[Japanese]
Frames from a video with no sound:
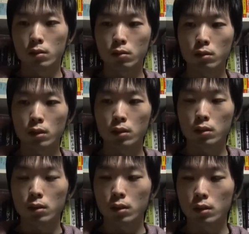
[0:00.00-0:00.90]
18
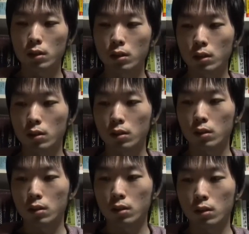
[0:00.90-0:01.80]
歳以
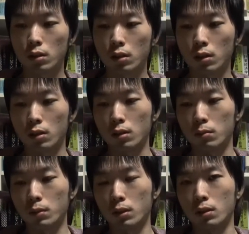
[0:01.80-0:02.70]

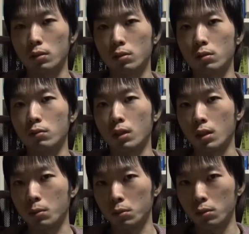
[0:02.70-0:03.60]
下、まあ、そういう
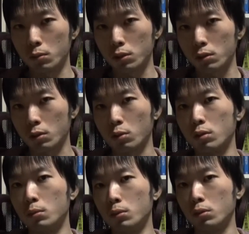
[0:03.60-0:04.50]
若者もしくは子
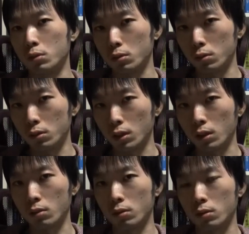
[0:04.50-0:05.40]
供の層だ
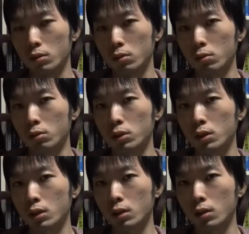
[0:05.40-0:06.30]
けど少
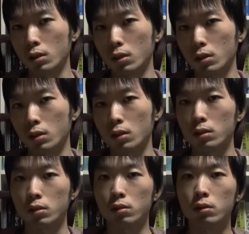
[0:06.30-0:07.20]
子化
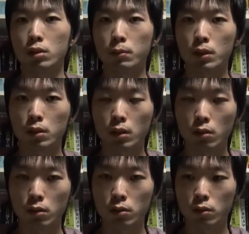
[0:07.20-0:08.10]
が進んでしまってい
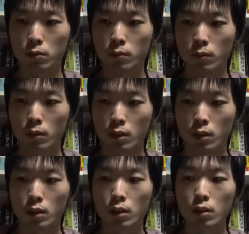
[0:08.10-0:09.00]
る以上
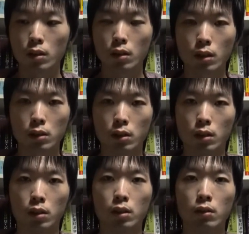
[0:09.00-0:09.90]
年々数は
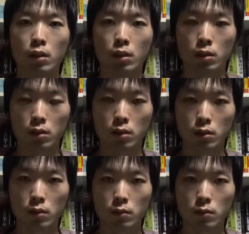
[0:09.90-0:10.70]
減ってるわけです